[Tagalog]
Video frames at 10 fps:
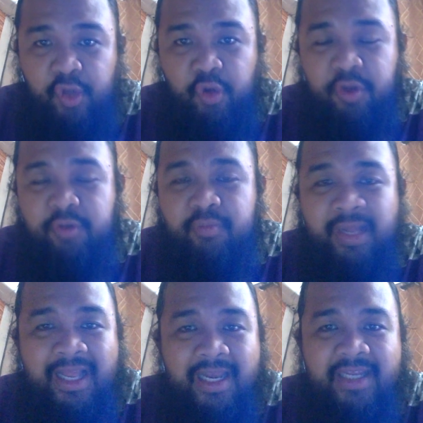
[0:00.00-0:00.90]
Kung yung
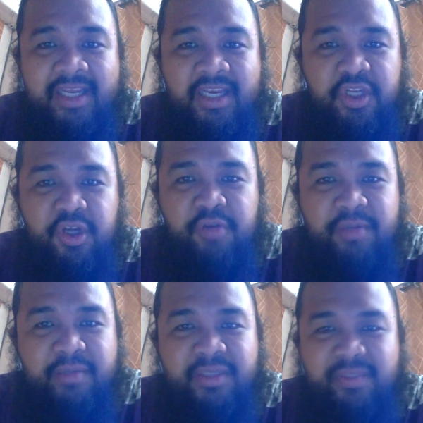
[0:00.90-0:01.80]
mga lalagyan ninyo
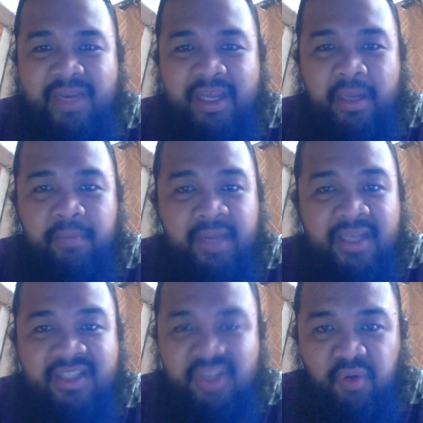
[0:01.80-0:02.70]
may mas malaking
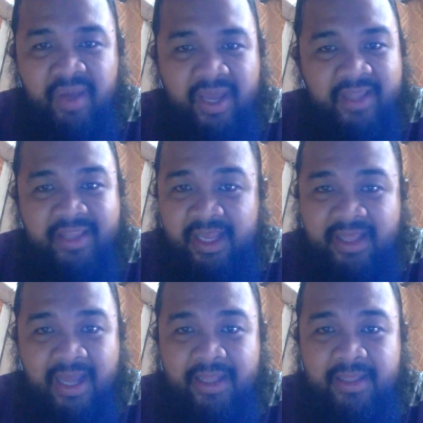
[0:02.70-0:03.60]
plus, go ahead, take
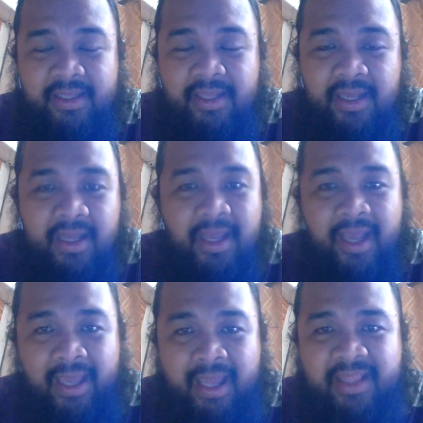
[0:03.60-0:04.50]
that.
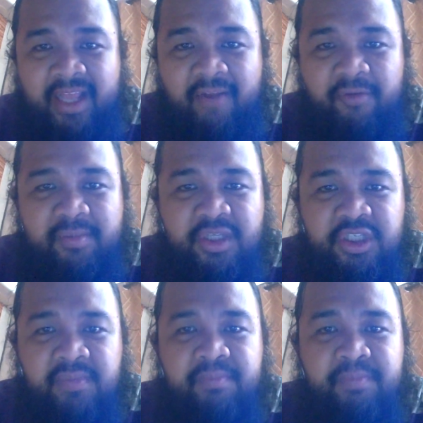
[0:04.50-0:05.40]
Again, Terra Firma
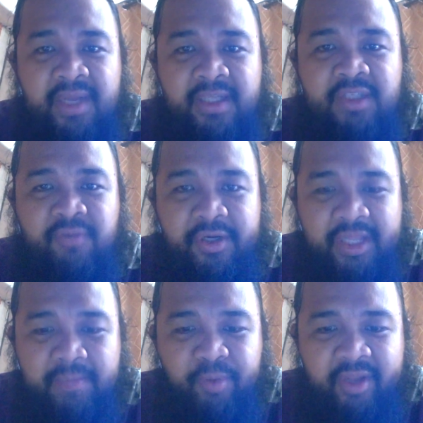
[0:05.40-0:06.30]
Jeep plus
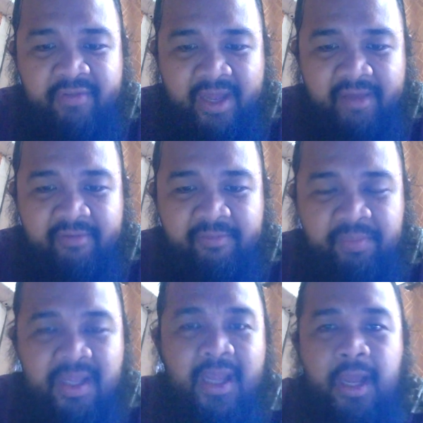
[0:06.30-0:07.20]
14.5.
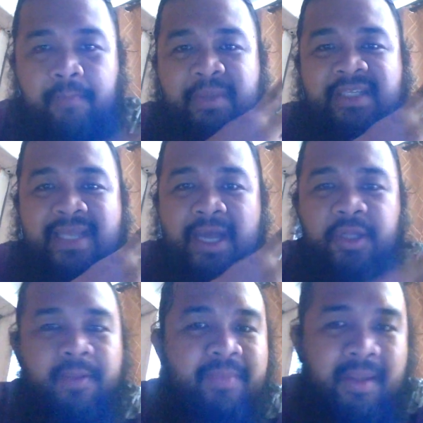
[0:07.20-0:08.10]
Peace
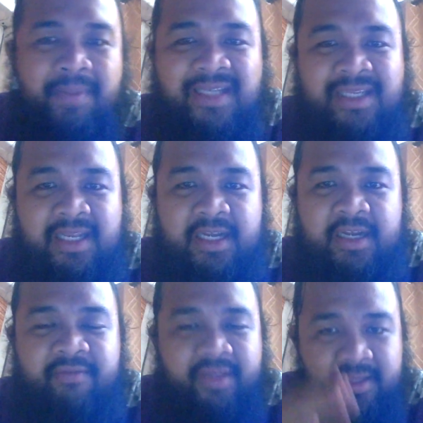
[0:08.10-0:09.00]
out! Passe
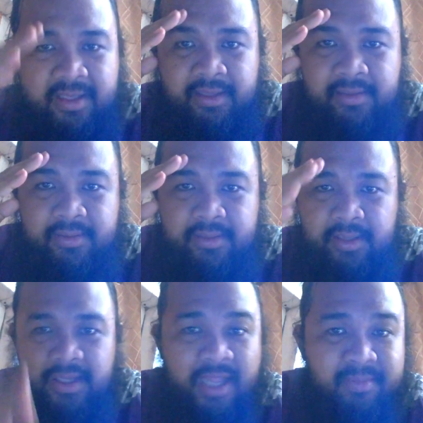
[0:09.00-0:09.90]
love and
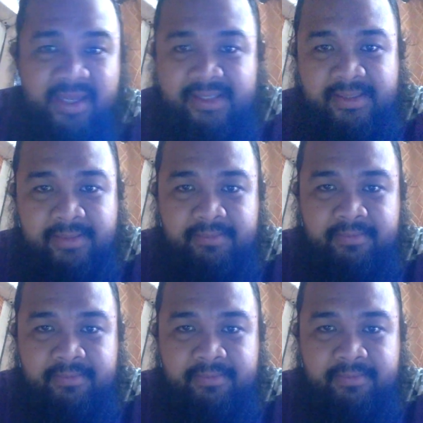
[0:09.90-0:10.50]
God bless.